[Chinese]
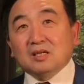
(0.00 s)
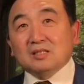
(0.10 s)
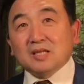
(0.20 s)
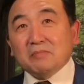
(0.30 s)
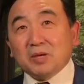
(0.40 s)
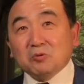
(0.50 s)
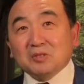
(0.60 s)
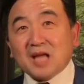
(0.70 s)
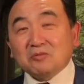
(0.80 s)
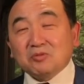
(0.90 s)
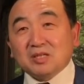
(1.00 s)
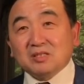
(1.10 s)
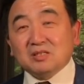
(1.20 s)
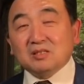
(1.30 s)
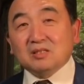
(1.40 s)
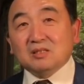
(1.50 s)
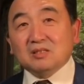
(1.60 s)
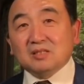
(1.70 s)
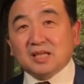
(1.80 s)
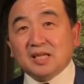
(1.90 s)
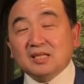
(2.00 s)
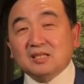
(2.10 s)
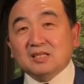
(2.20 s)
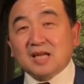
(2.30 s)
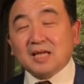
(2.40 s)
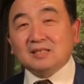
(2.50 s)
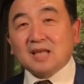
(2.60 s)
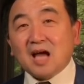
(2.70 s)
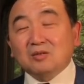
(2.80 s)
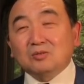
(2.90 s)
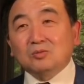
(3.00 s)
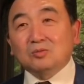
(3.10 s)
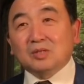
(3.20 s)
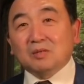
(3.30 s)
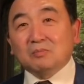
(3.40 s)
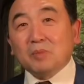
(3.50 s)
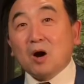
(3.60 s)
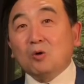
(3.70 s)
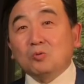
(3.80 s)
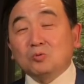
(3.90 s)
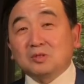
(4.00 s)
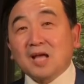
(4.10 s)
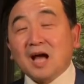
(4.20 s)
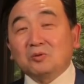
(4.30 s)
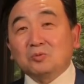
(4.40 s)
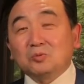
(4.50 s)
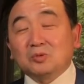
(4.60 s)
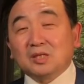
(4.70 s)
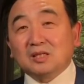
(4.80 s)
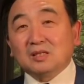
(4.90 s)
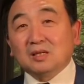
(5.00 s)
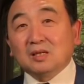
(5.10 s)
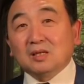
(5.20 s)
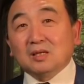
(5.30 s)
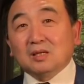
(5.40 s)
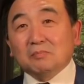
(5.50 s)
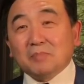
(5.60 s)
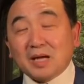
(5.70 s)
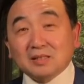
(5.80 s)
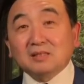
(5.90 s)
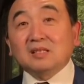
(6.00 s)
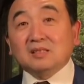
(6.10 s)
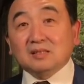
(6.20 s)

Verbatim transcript: 在美国大选时谁来袒护着、保护、袒护着拜登的。